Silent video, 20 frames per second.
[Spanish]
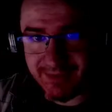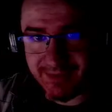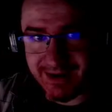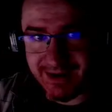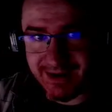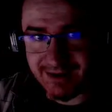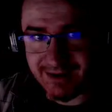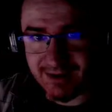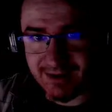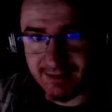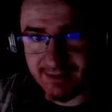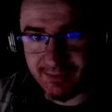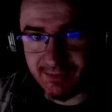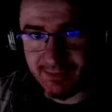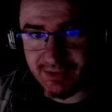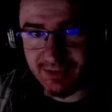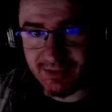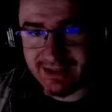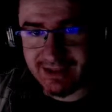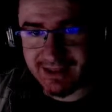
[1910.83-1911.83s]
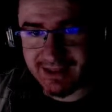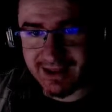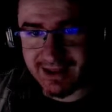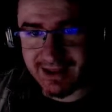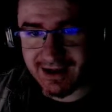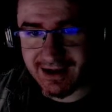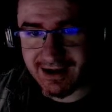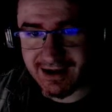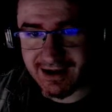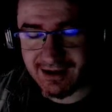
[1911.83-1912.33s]
mía, el, el puzzle
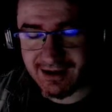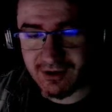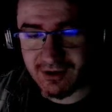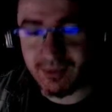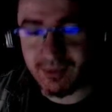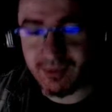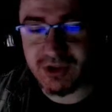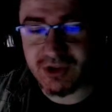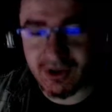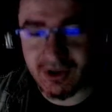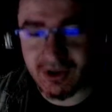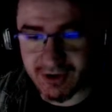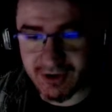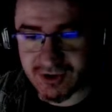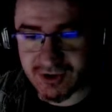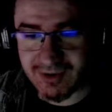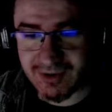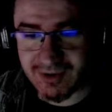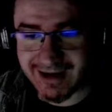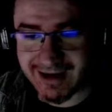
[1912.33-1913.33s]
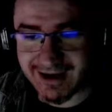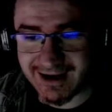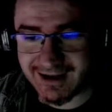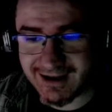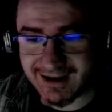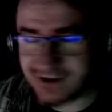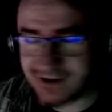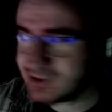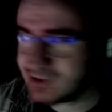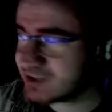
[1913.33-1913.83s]
del... Como te lo resuelvan
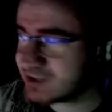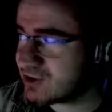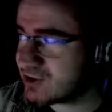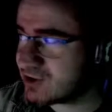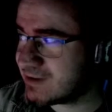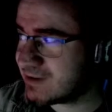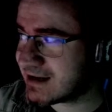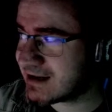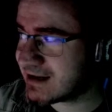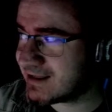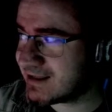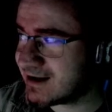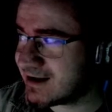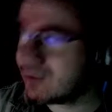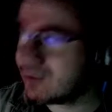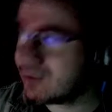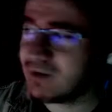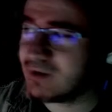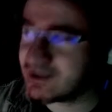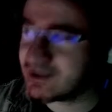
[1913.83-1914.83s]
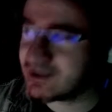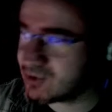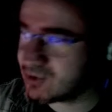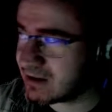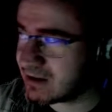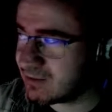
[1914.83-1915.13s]
aquí, resulta que solo había que dejar jugar solo